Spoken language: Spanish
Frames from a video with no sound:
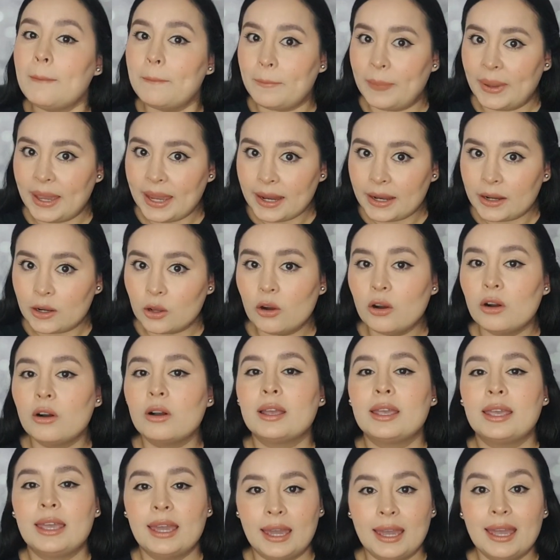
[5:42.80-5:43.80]
pero
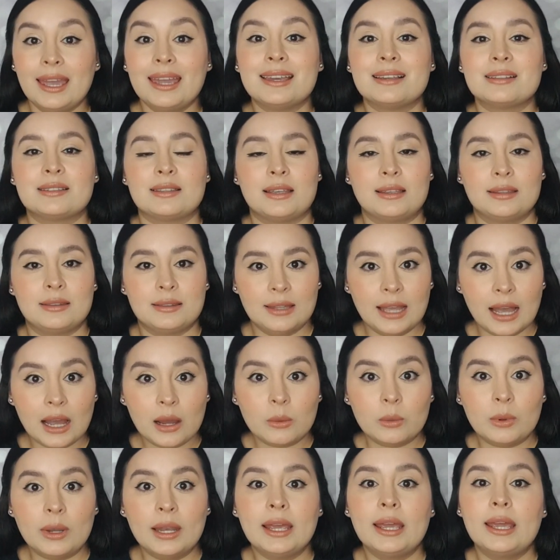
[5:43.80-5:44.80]
que es
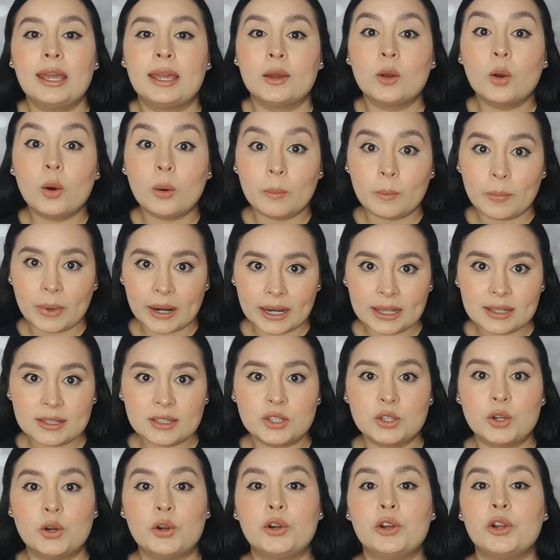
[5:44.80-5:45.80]
estable en
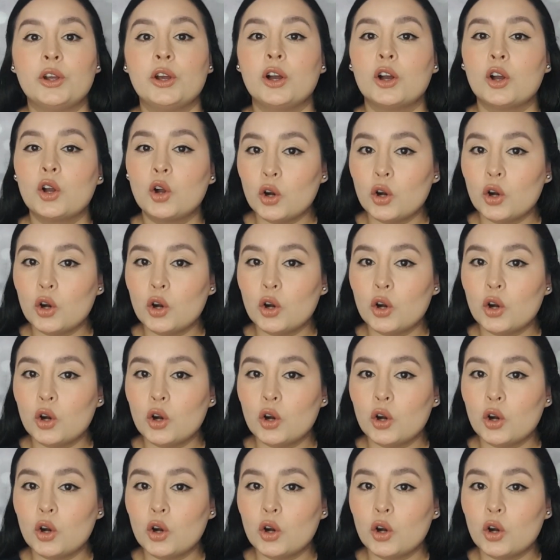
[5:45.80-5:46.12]
comparación